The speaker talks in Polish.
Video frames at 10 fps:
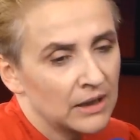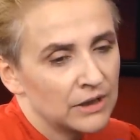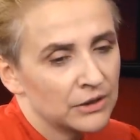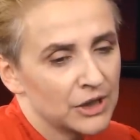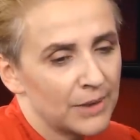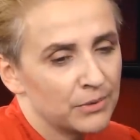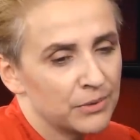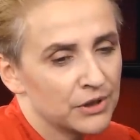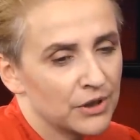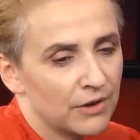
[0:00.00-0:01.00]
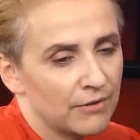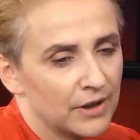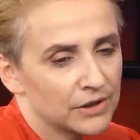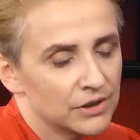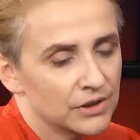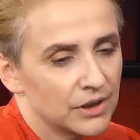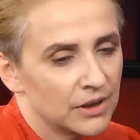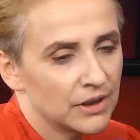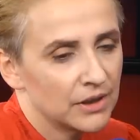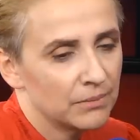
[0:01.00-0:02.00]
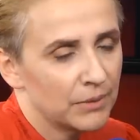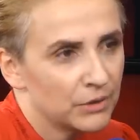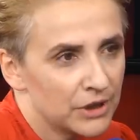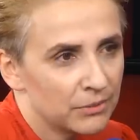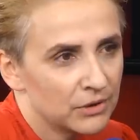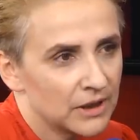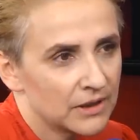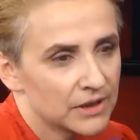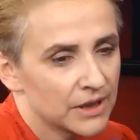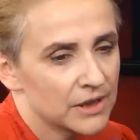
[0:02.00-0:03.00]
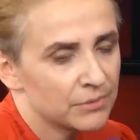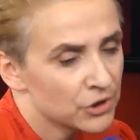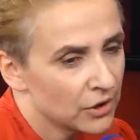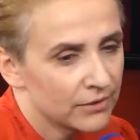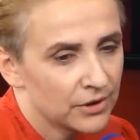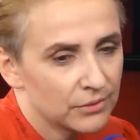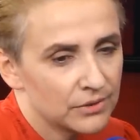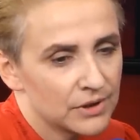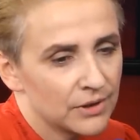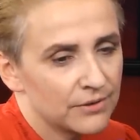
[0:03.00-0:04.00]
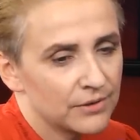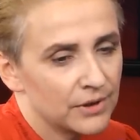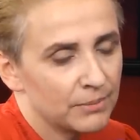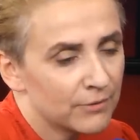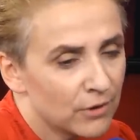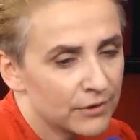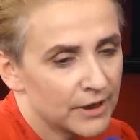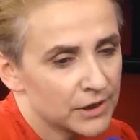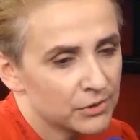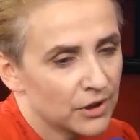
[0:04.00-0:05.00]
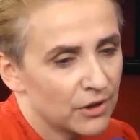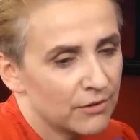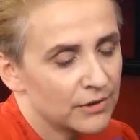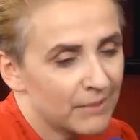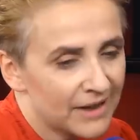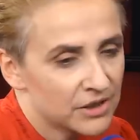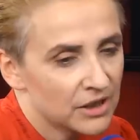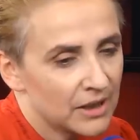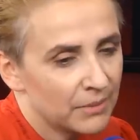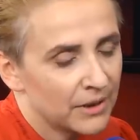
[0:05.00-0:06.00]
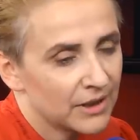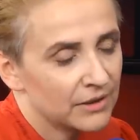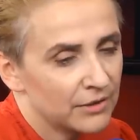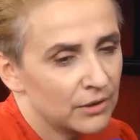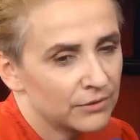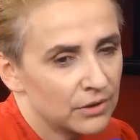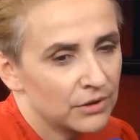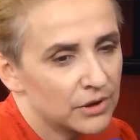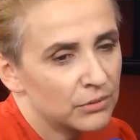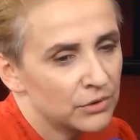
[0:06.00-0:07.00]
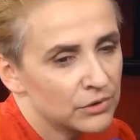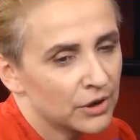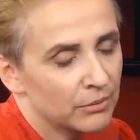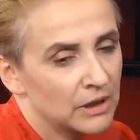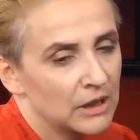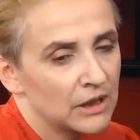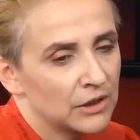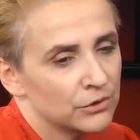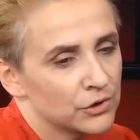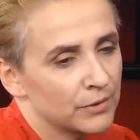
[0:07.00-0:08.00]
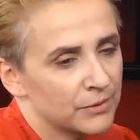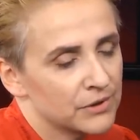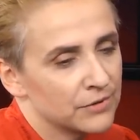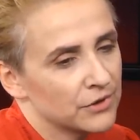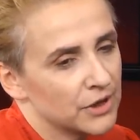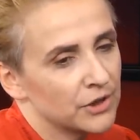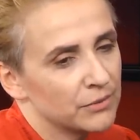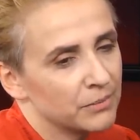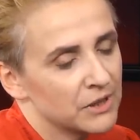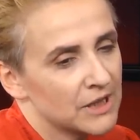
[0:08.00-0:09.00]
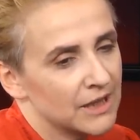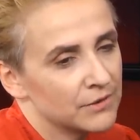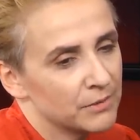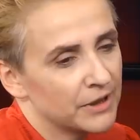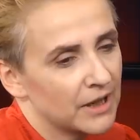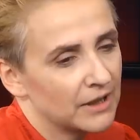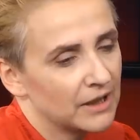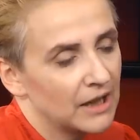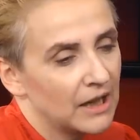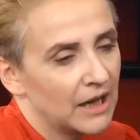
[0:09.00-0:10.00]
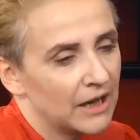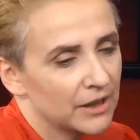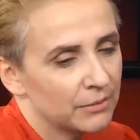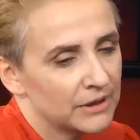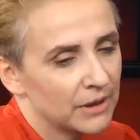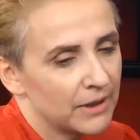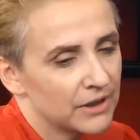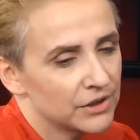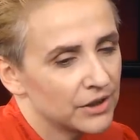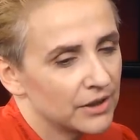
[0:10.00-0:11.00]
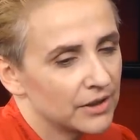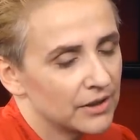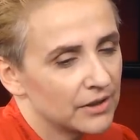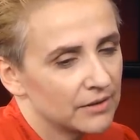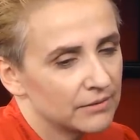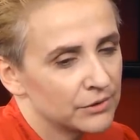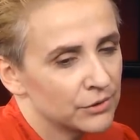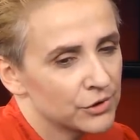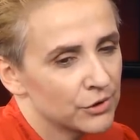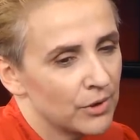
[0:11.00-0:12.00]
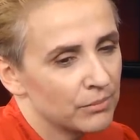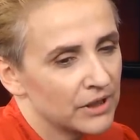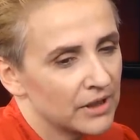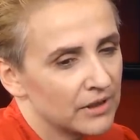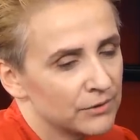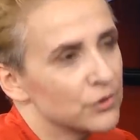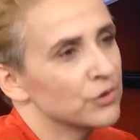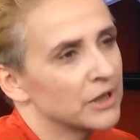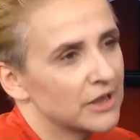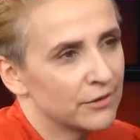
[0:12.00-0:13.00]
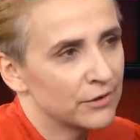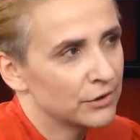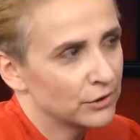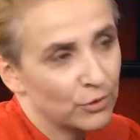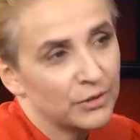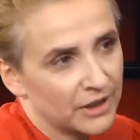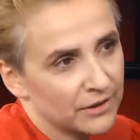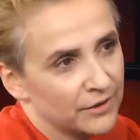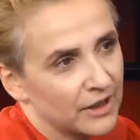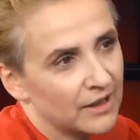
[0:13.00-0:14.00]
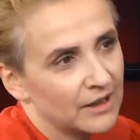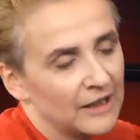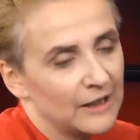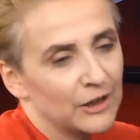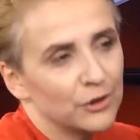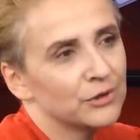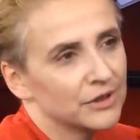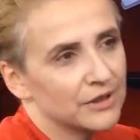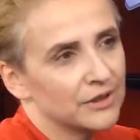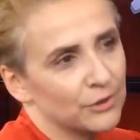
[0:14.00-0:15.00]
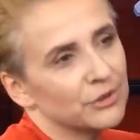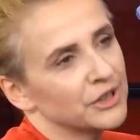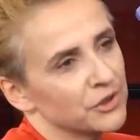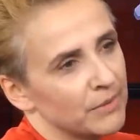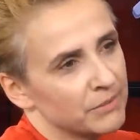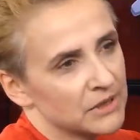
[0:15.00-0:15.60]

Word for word: to chciałabym podziękować Paulinie Młynarskiej, Zbyszkowi Hołdysowi, Pawłowi Kasprzakowi, Marcie Lempart i wielu, wielu innym ludziom, którzy po prostu wczoraj do mnie pisali i wspierali. Ale chyba najbardziej wzruszyło mnie, wzruszył mnie telefon od Kuby Hartwicha, który, który też ma